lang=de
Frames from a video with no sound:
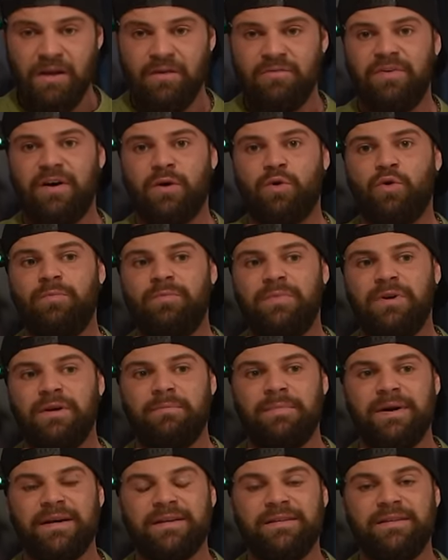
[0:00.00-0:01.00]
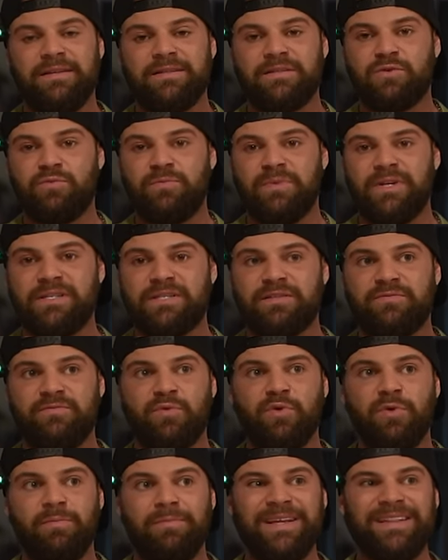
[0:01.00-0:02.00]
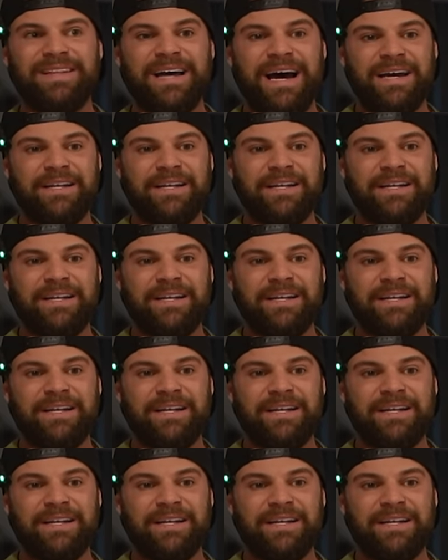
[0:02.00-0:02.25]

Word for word: Warum? Magnesium ist wohl mit